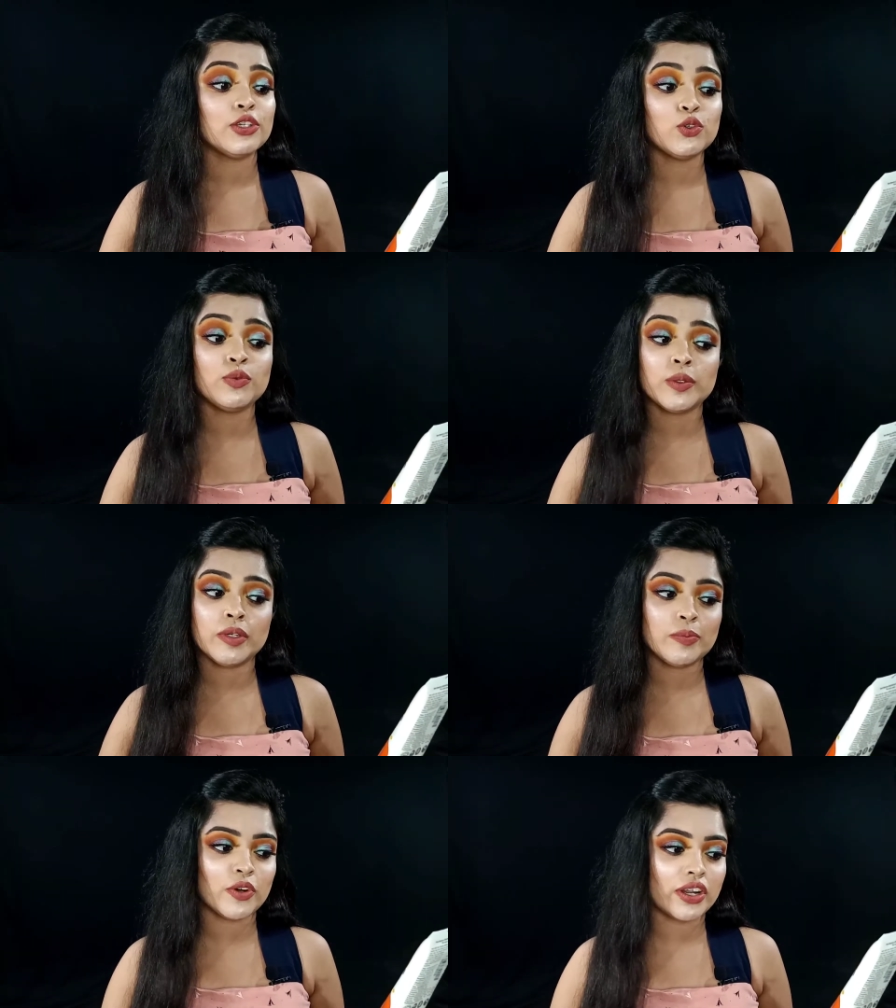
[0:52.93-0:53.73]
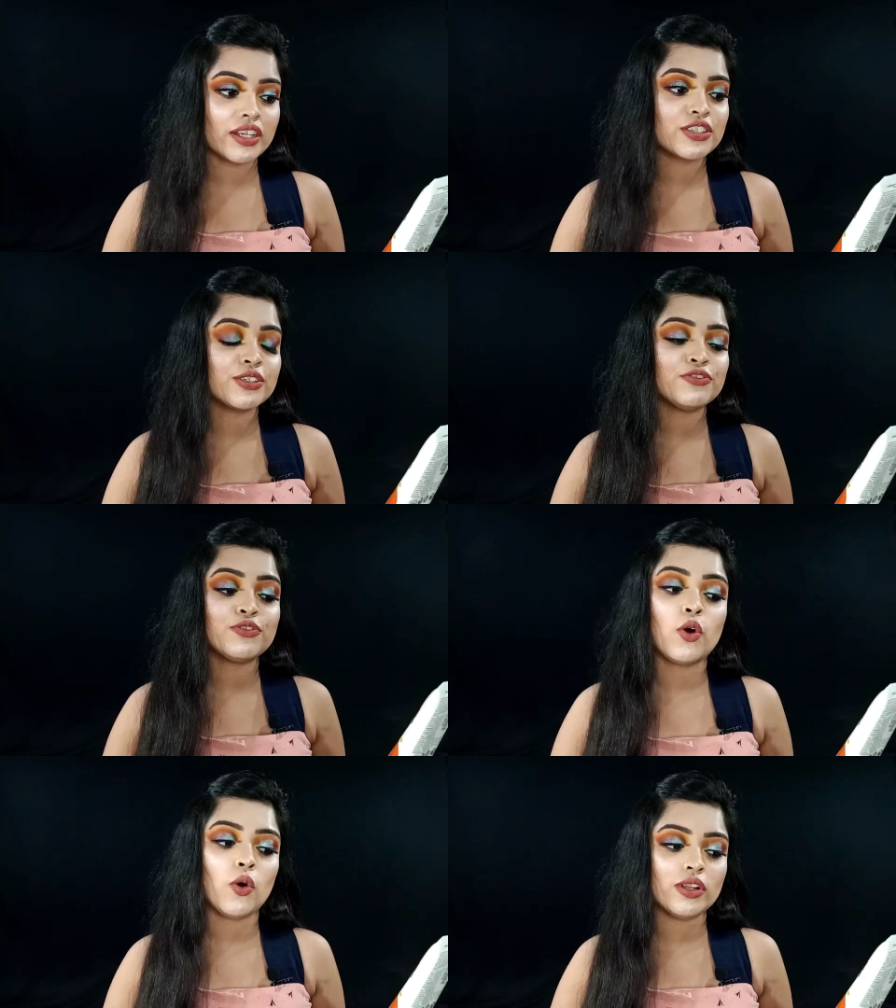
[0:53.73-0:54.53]
यू वी बी प्रोटेक्शन
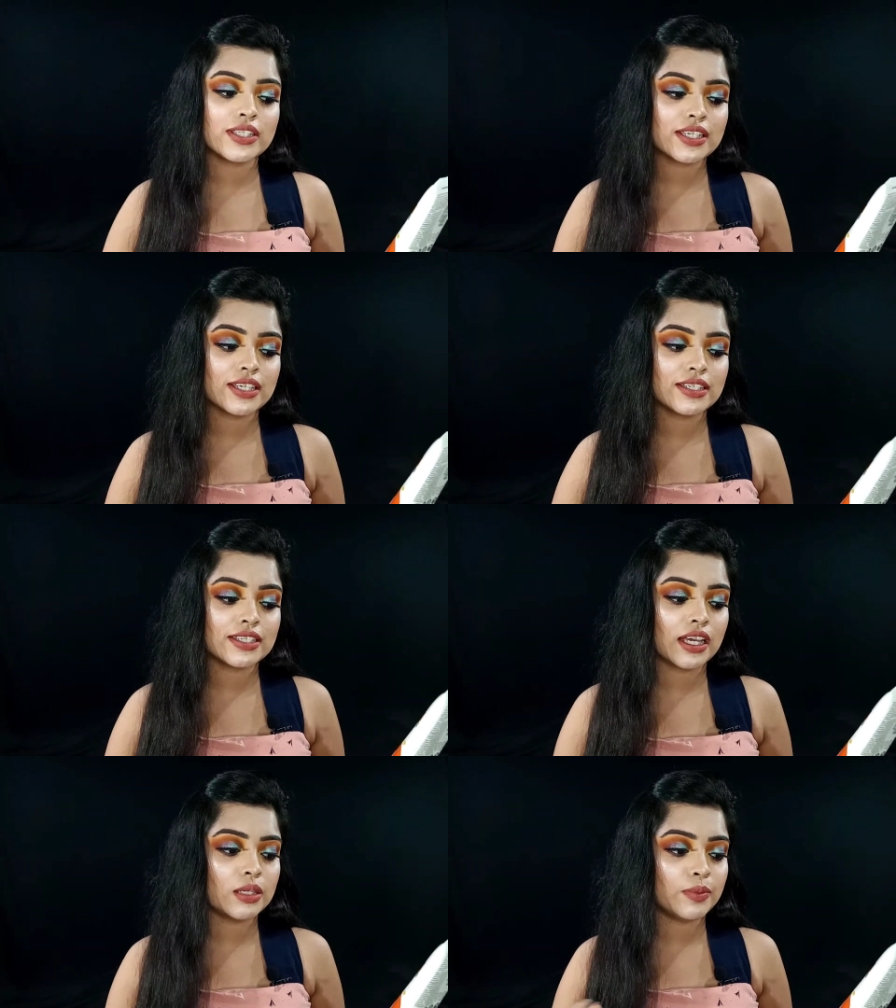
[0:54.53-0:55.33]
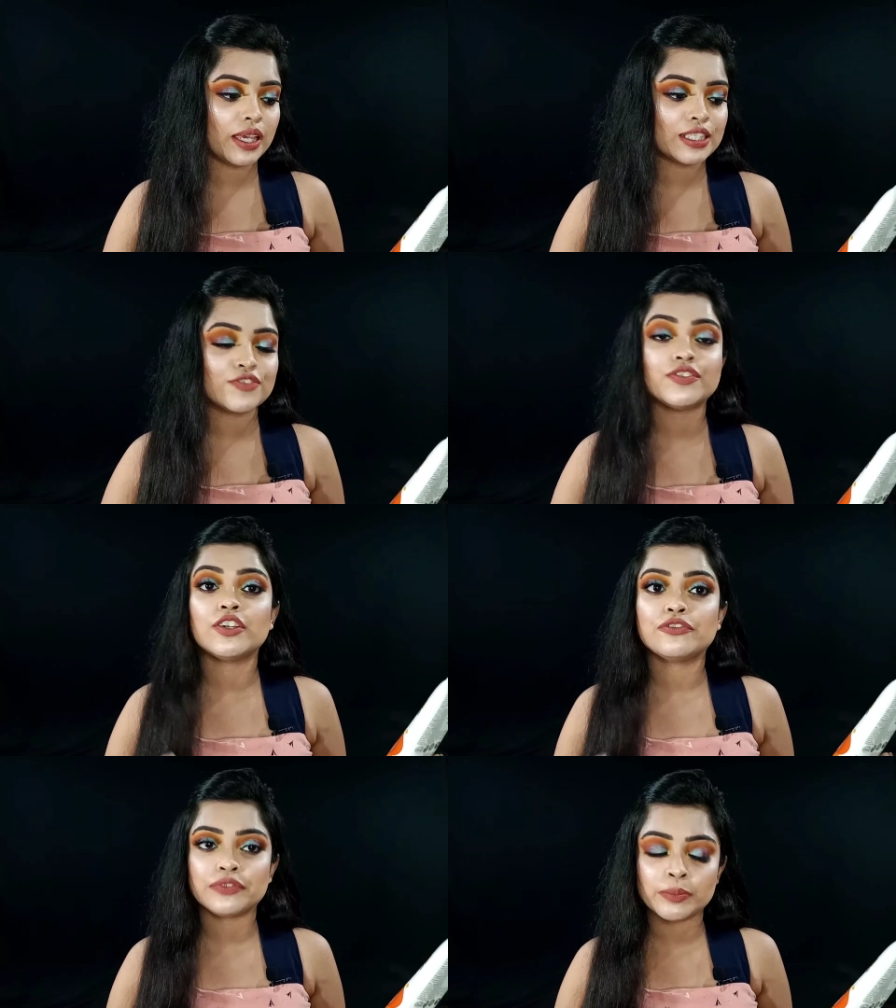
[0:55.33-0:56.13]
फॉर ऑल स्किन टाइप एस
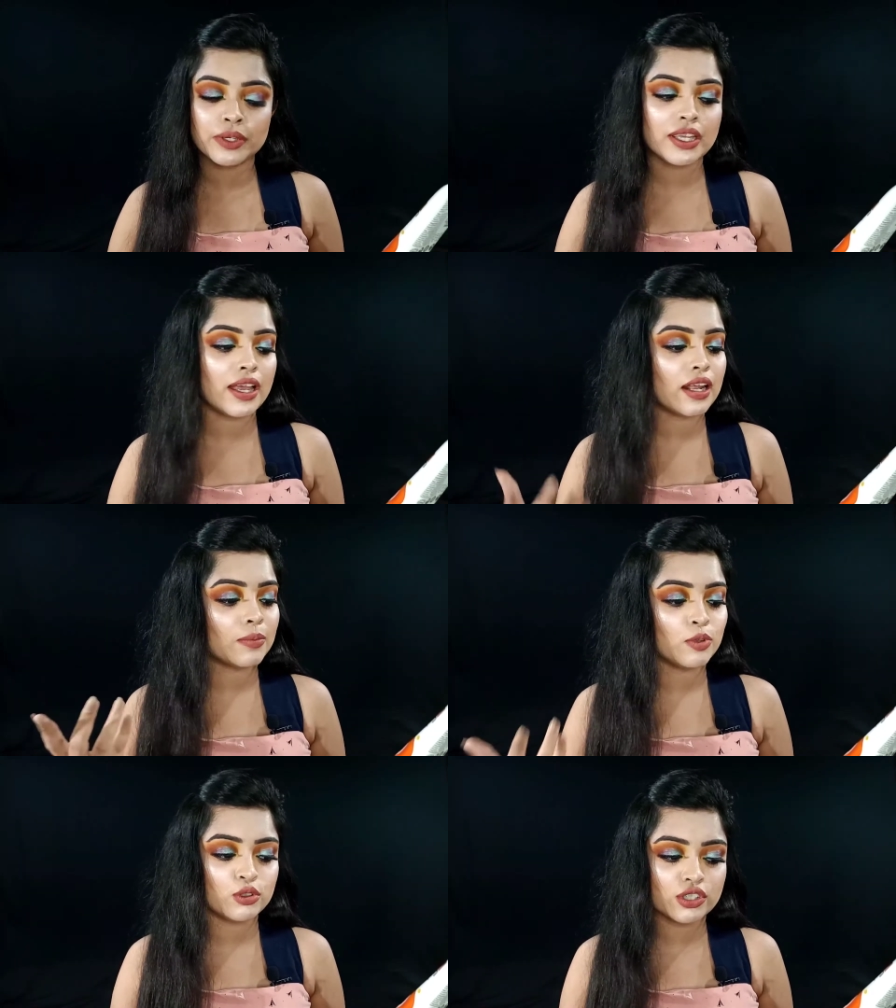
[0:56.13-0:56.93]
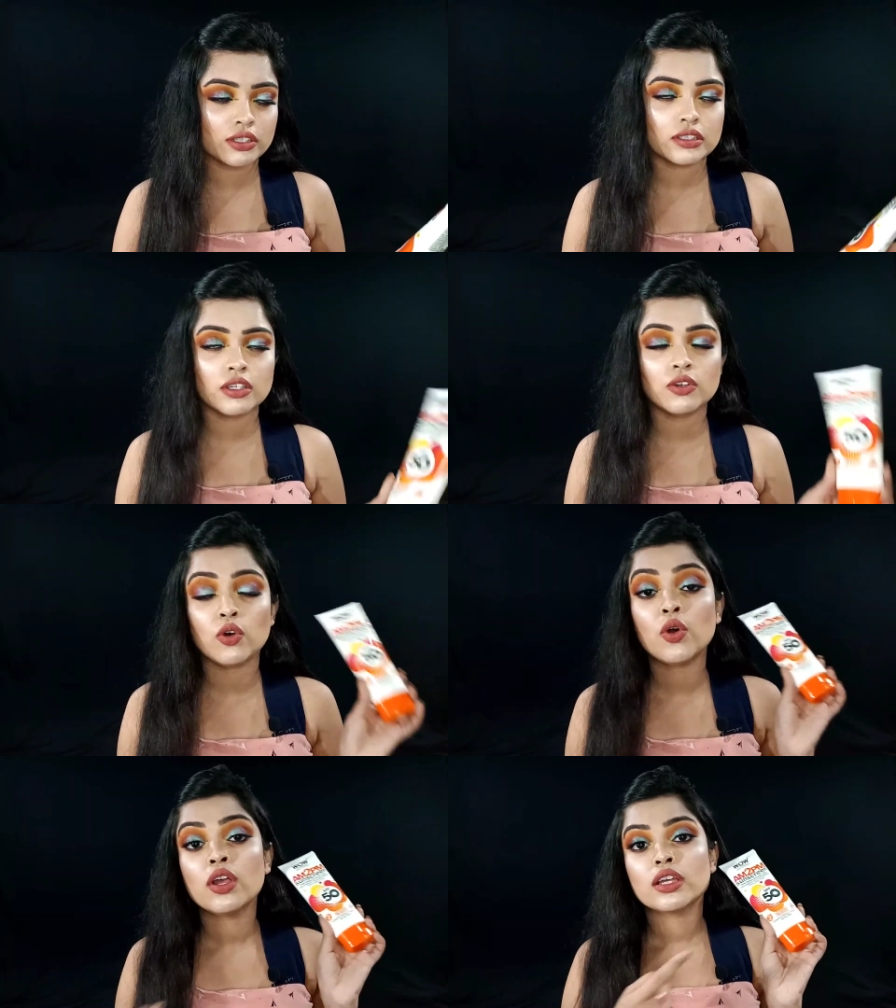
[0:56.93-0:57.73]
पी एफ फिफ्टी एंड आप लोग जानते
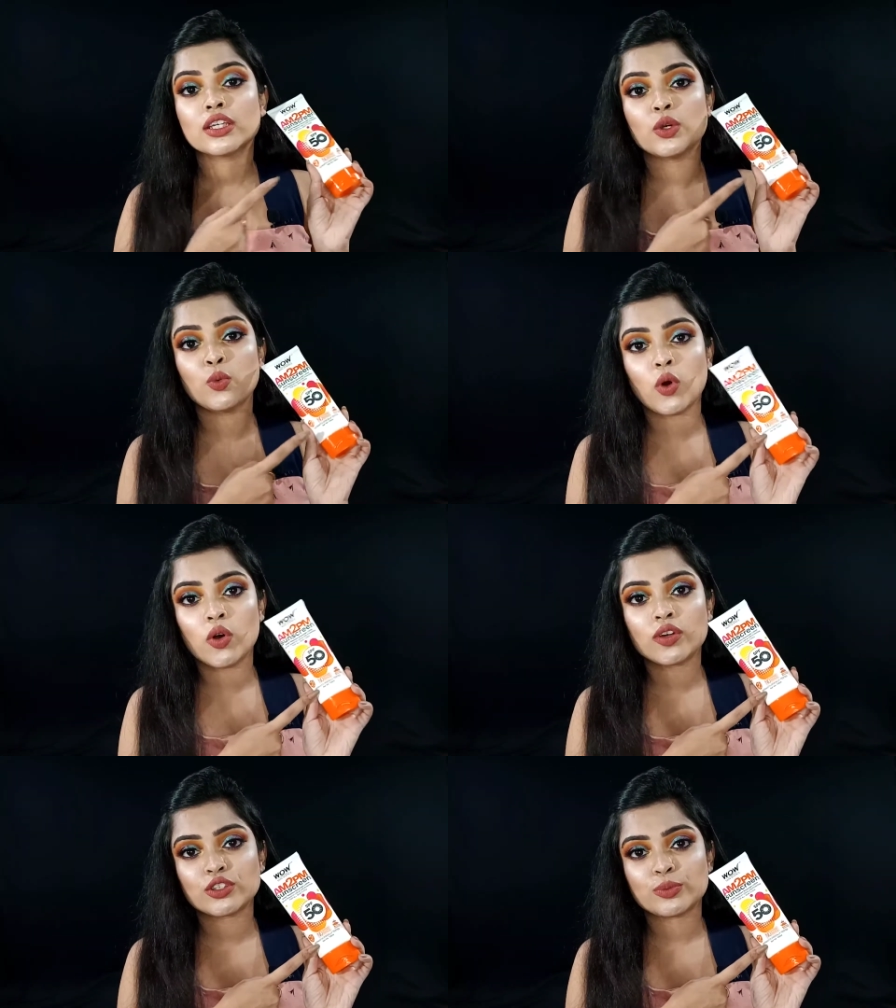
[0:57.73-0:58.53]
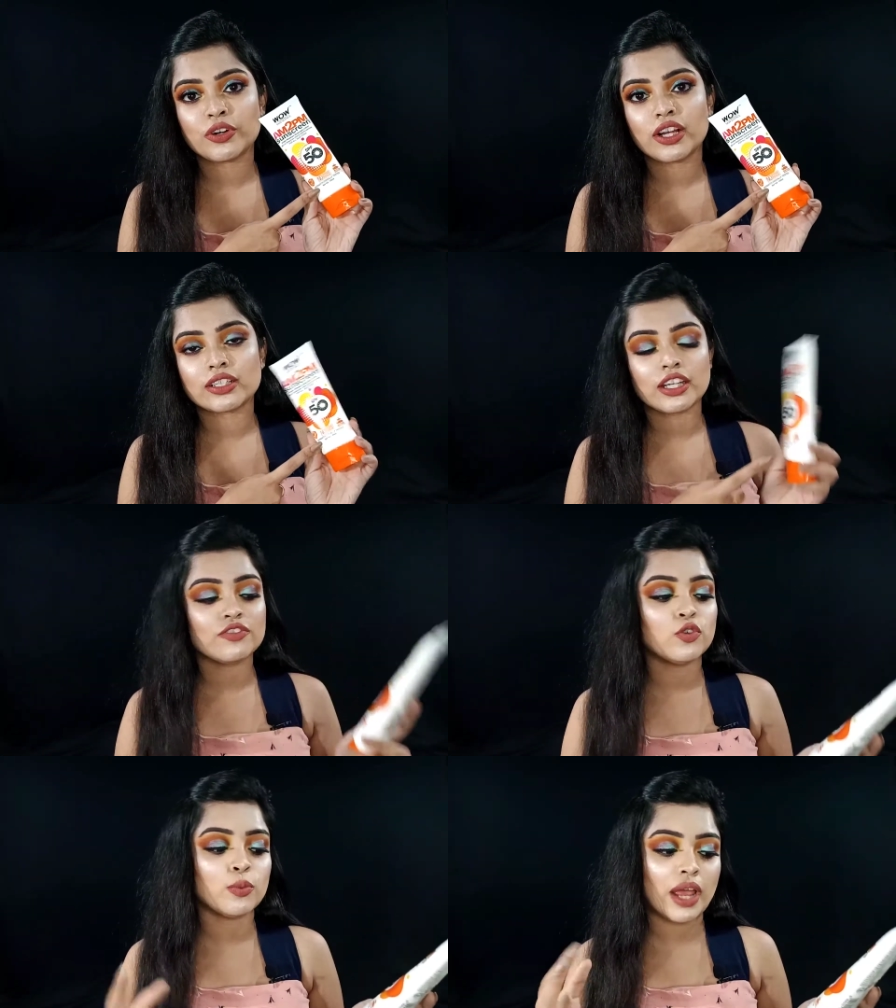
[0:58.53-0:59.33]
हो कि वाओ के जो प्रोडक्ट
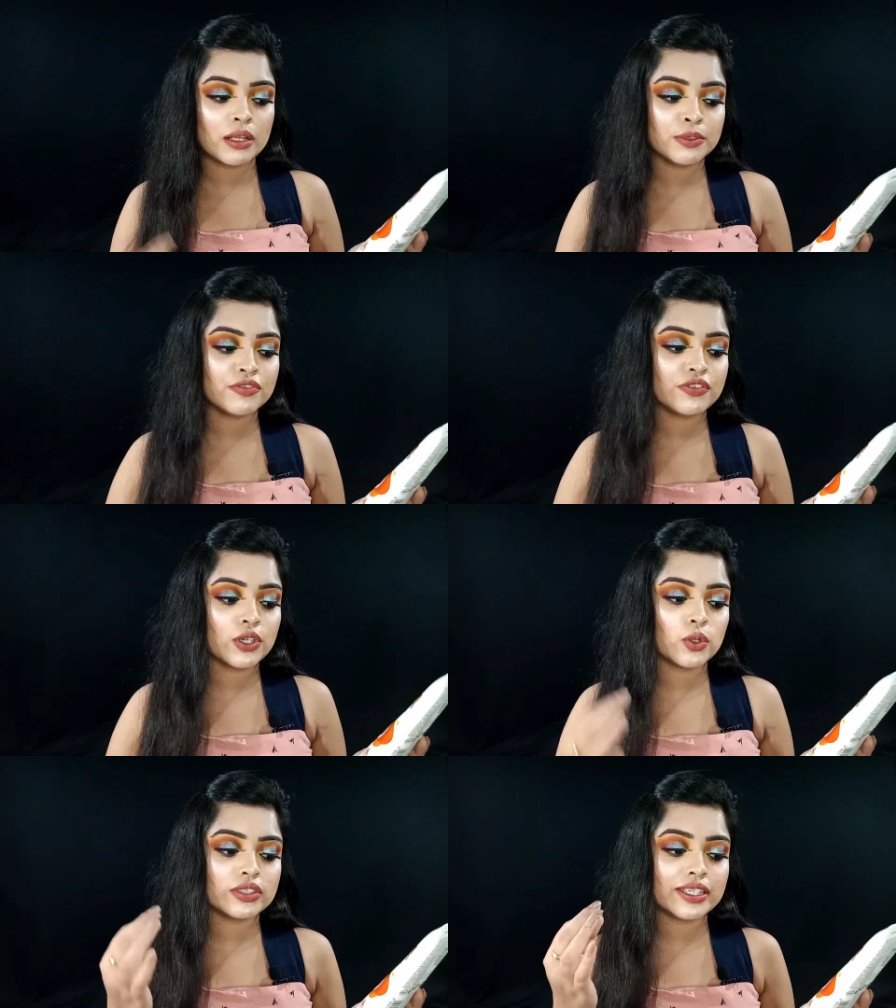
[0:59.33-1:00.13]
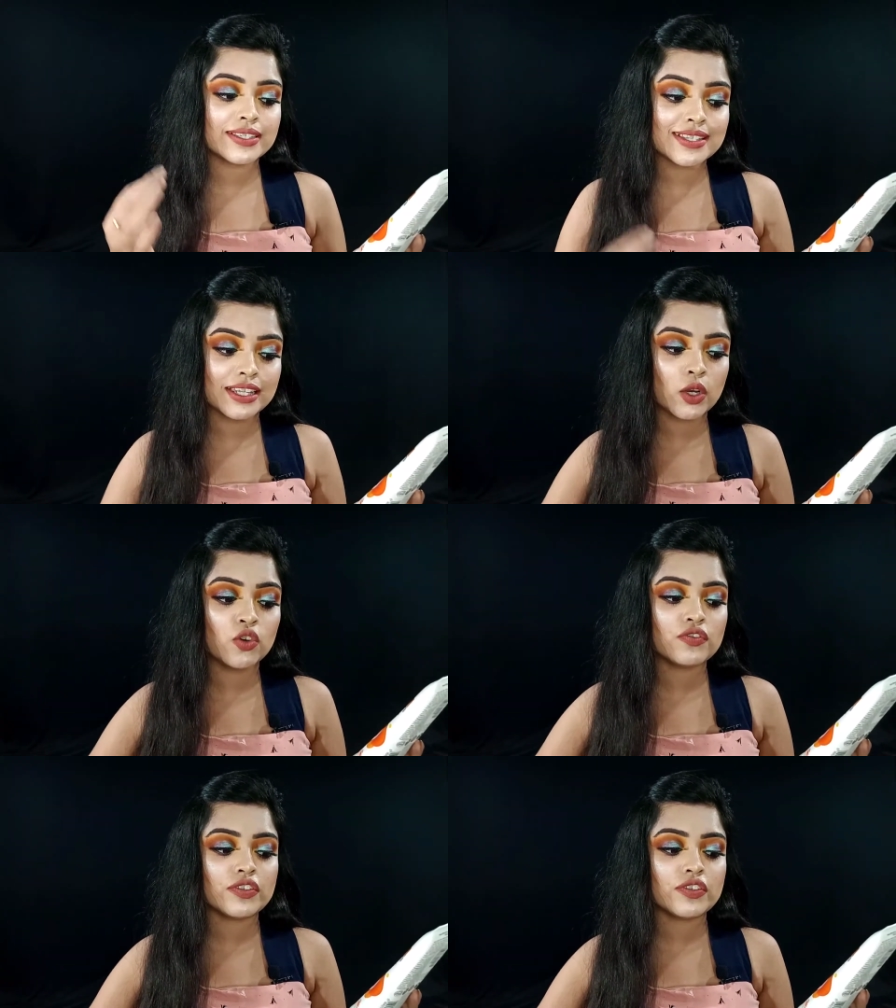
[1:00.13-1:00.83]
है वो पैराबिन फ्री होती है सिलिकॉन